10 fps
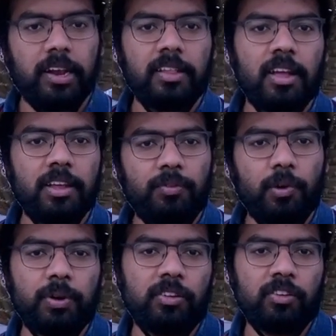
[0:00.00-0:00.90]
என்னதான்
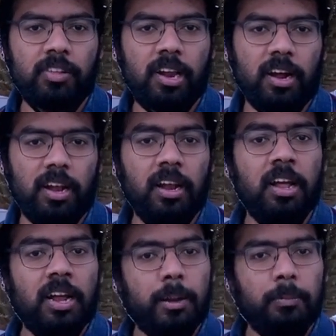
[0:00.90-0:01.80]
இவ்வளவு நட்சத்திரங்கள்
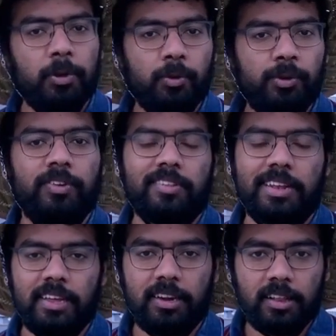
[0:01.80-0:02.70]
நம்ம
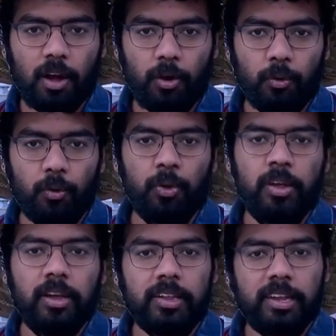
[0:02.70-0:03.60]
யூனிவர்ஸில் இருந்தாலும்
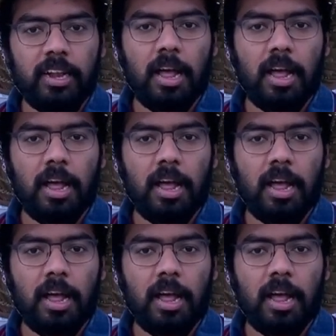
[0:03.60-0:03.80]
இது